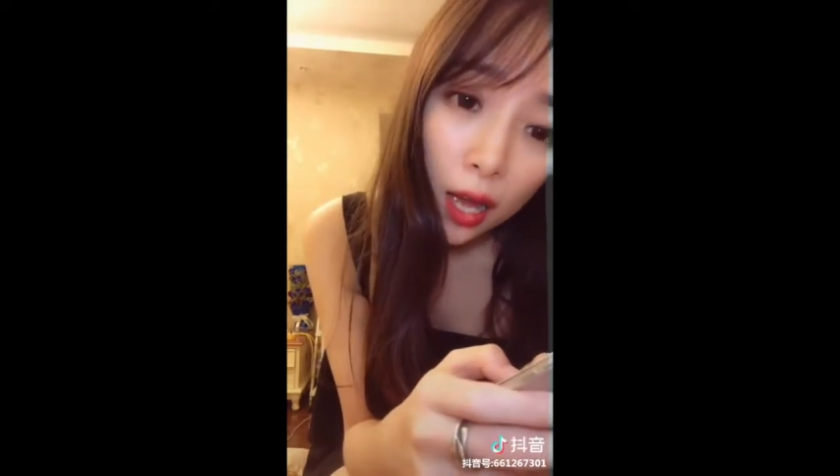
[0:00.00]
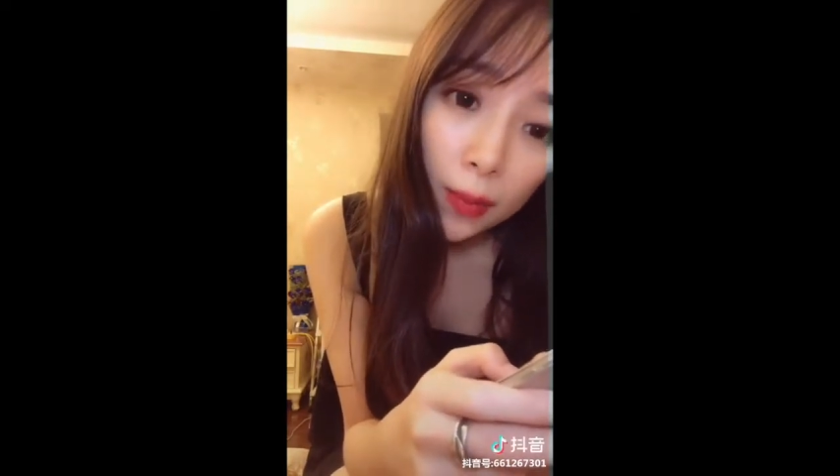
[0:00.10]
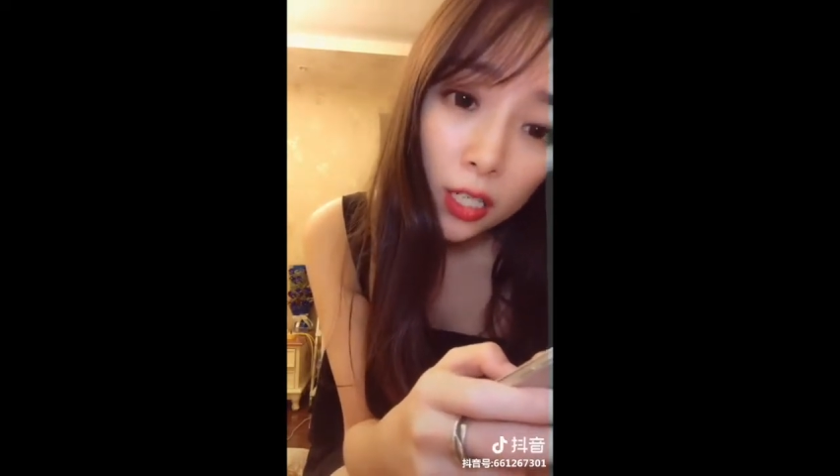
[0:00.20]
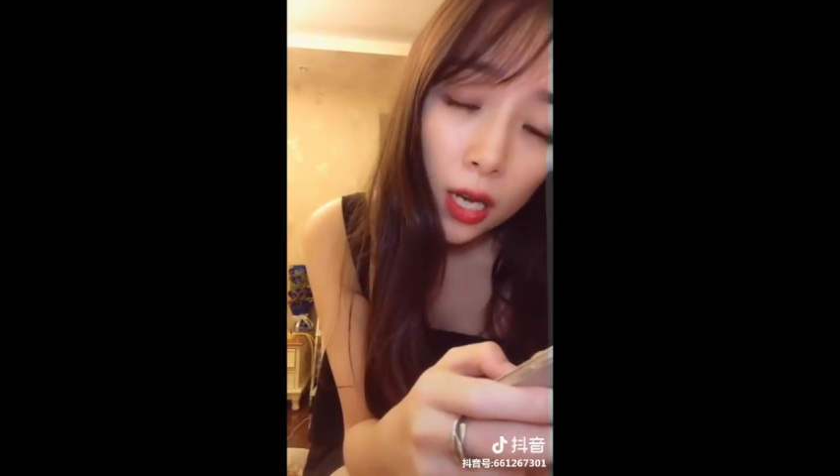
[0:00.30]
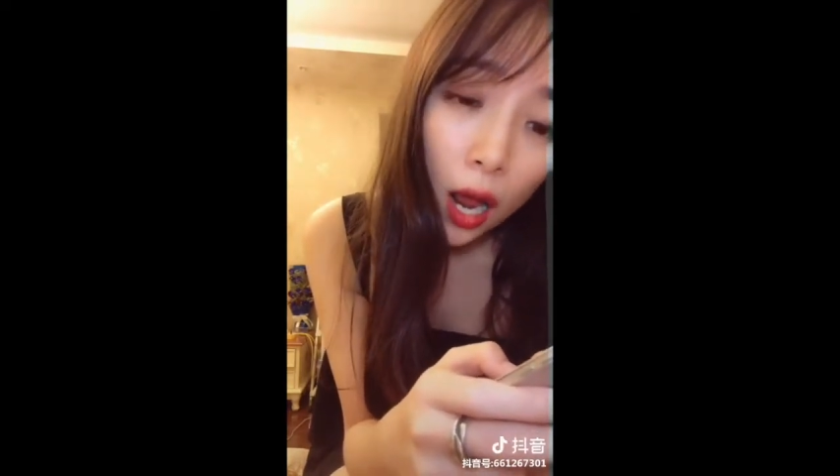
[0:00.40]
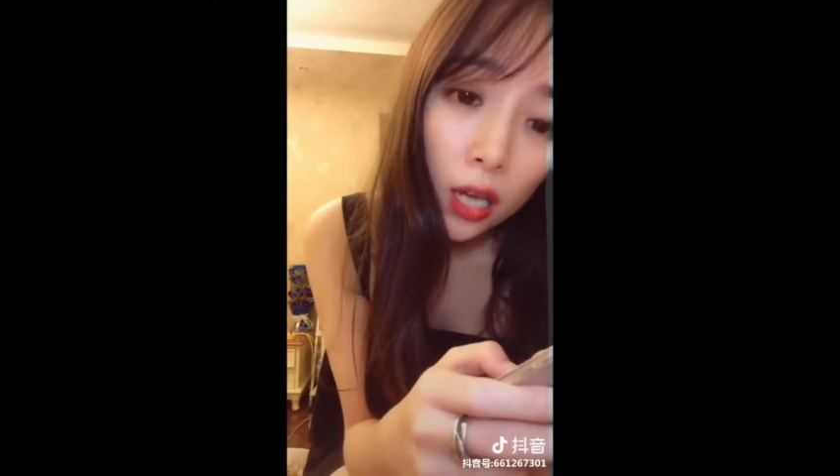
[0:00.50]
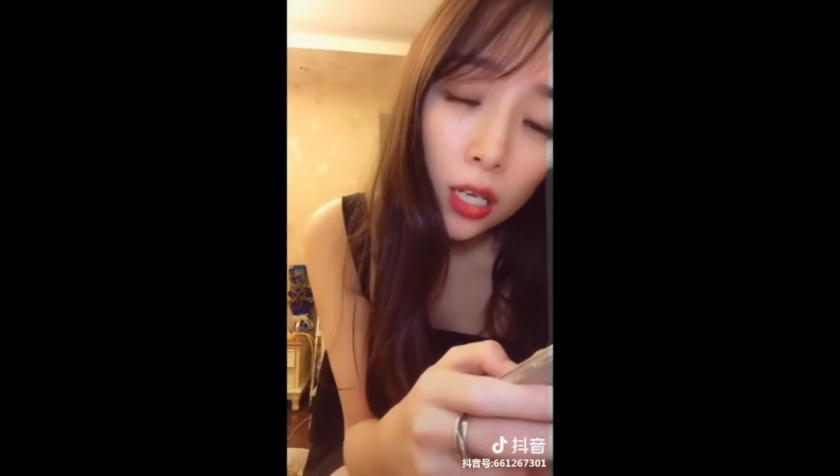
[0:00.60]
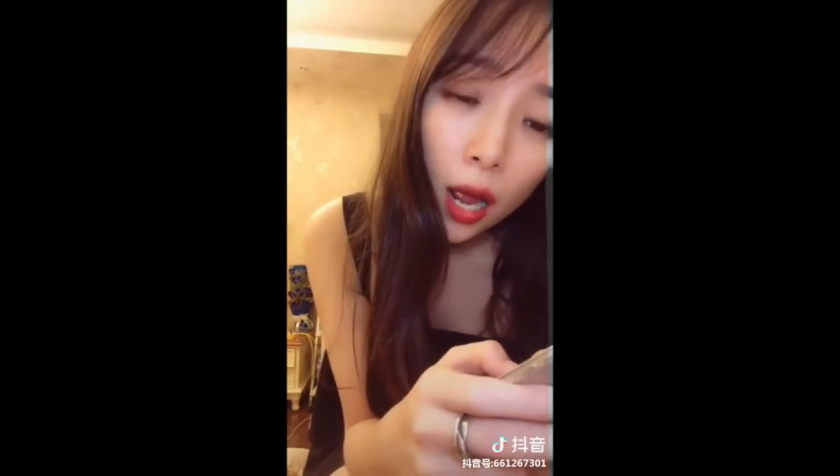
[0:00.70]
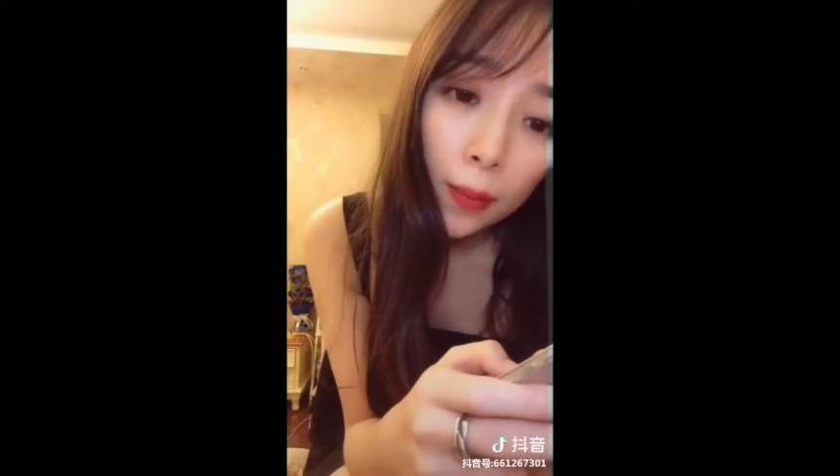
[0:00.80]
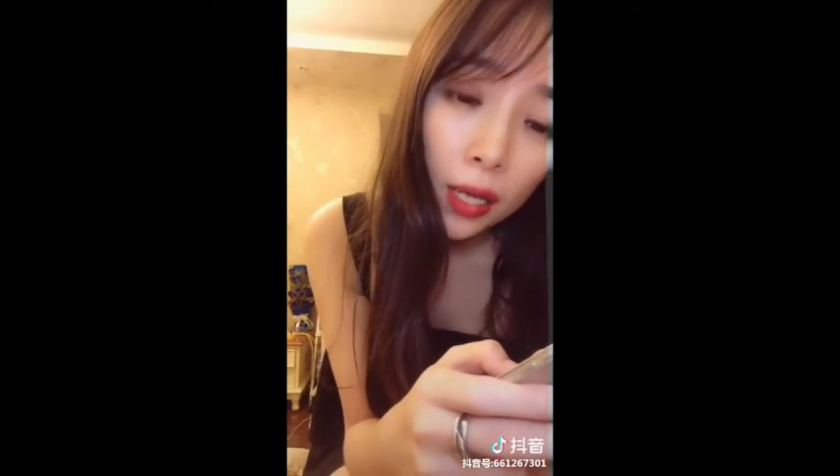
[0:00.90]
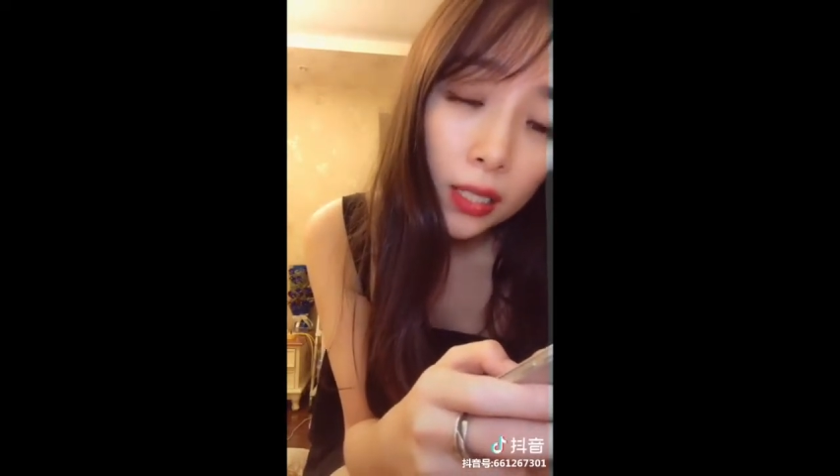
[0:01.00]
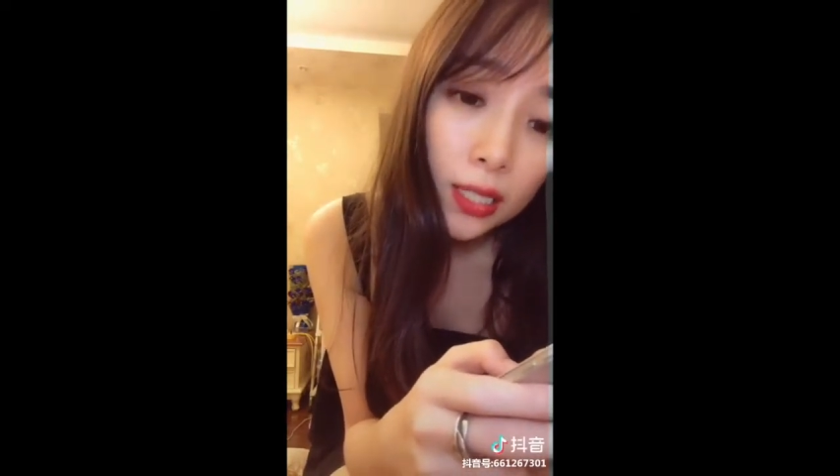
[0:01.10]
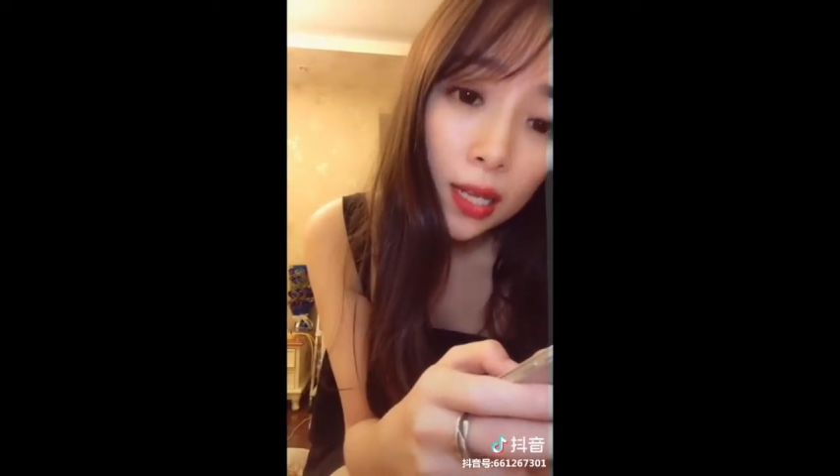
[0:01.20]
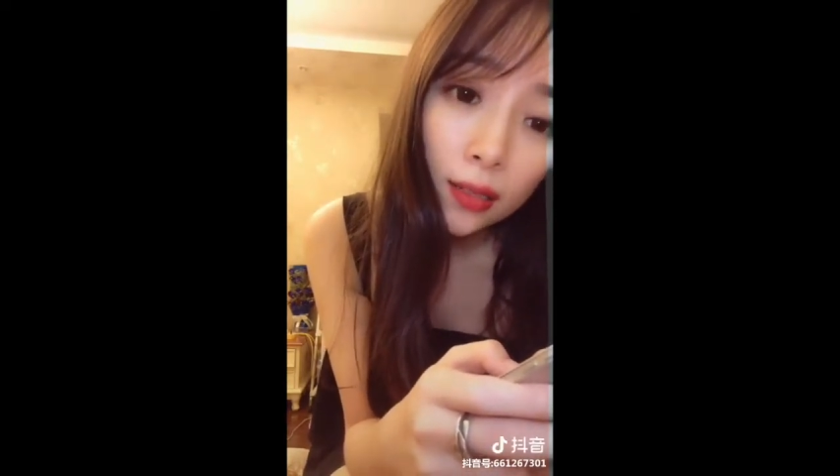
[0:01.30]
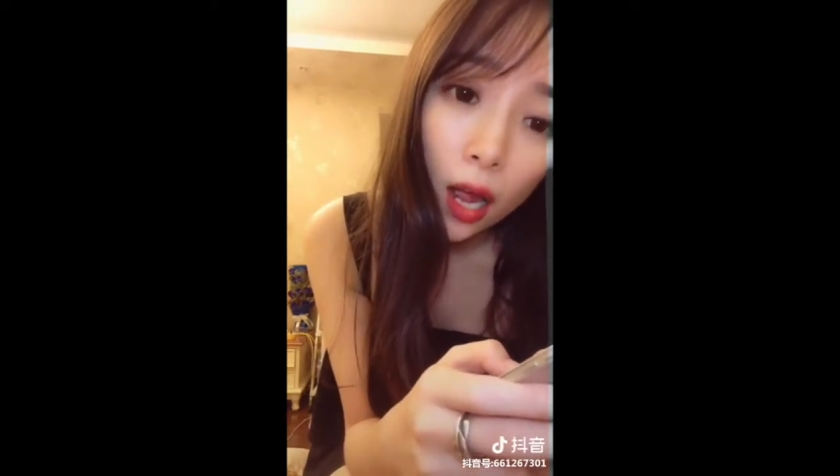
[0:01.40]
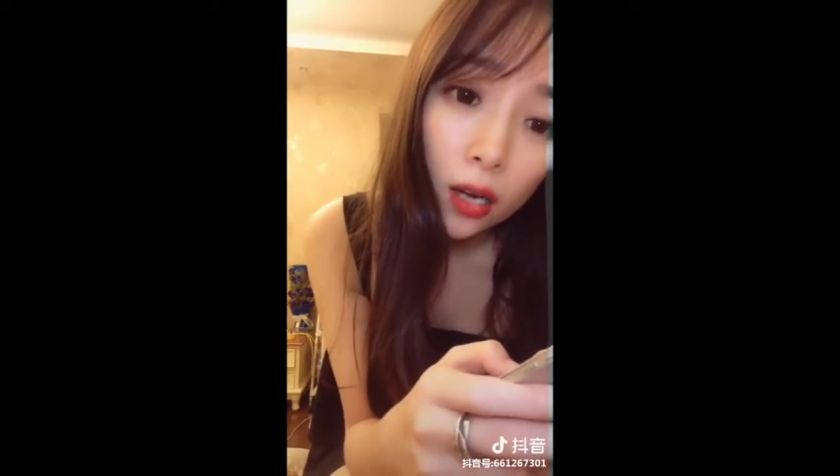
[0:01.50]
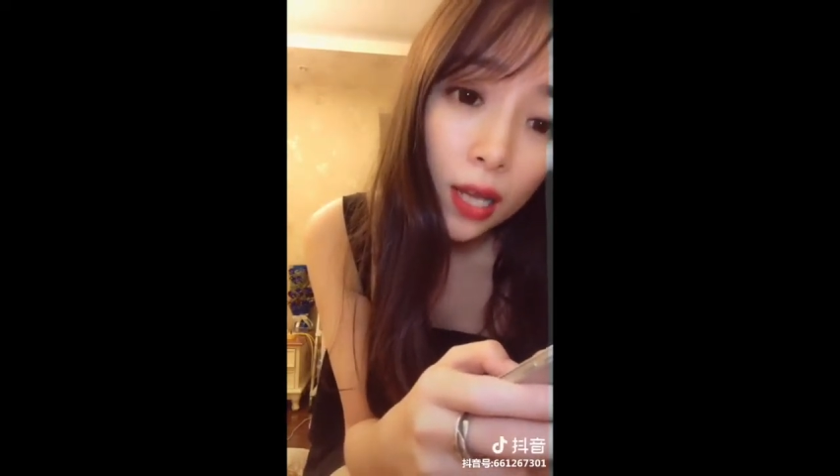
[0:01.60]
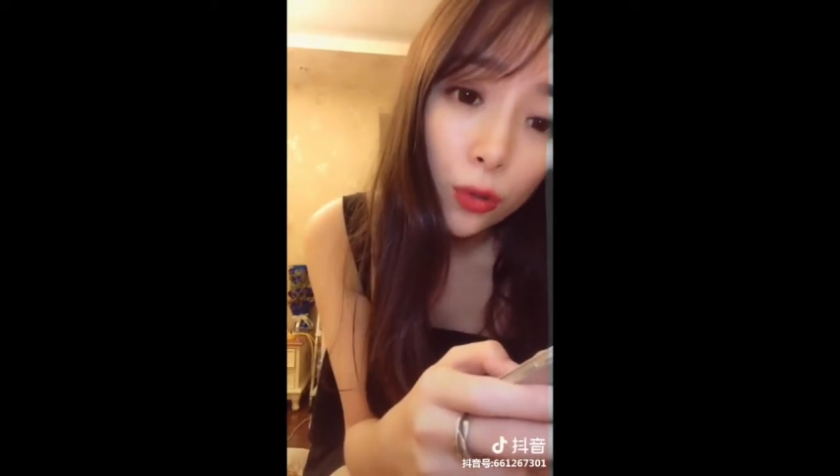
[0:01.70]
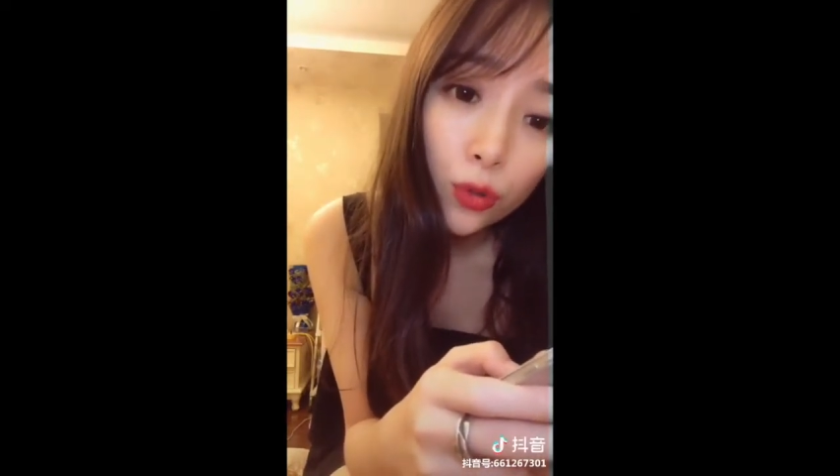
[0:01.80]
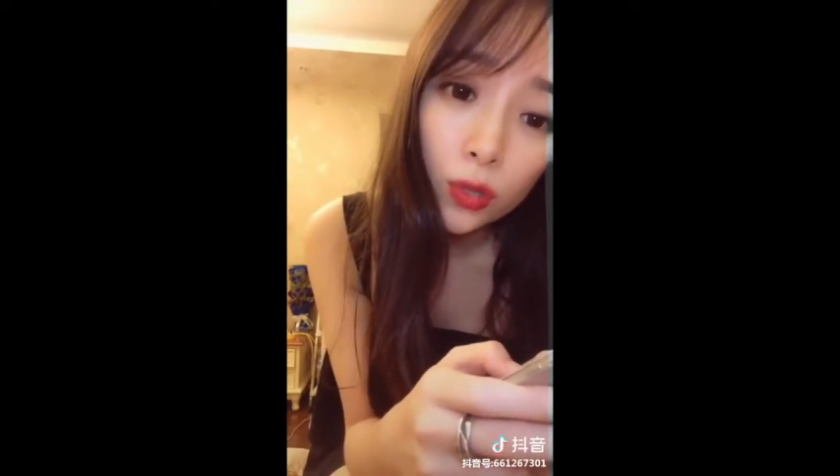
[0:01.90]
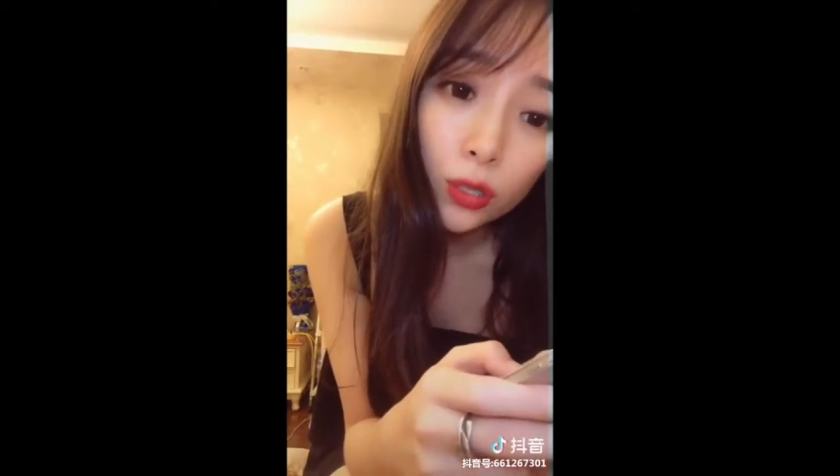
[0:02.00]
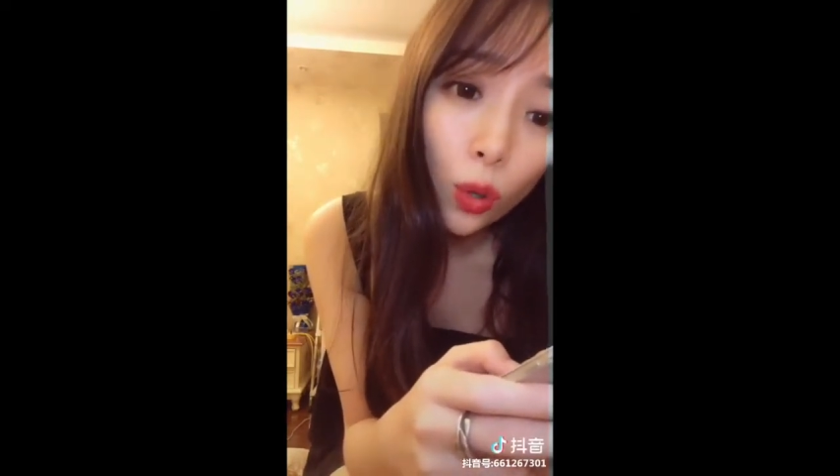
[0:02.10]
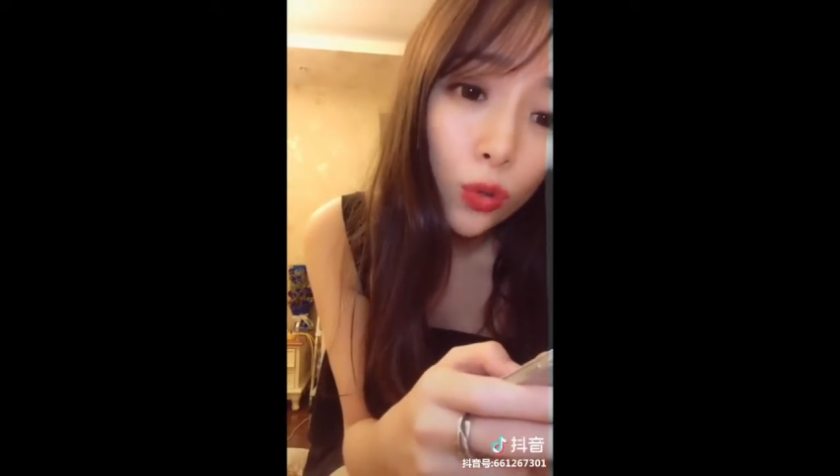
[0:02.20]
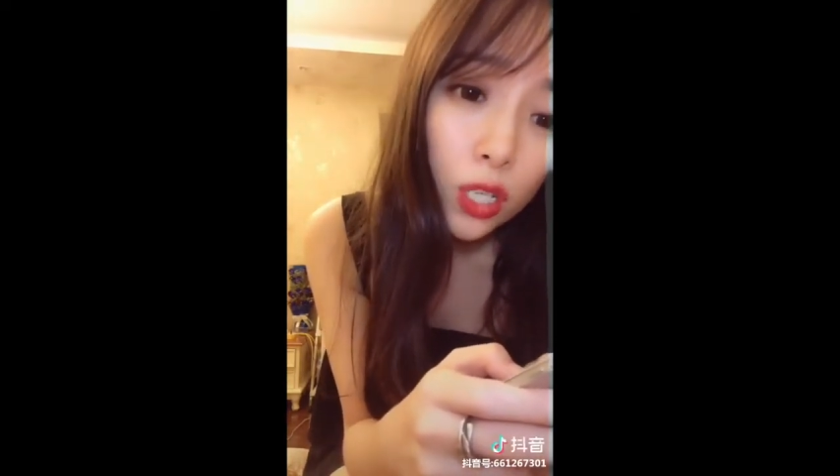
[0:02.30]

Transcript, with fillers: 爱马仕还是阿玛尼、香奈儿、杨树林，都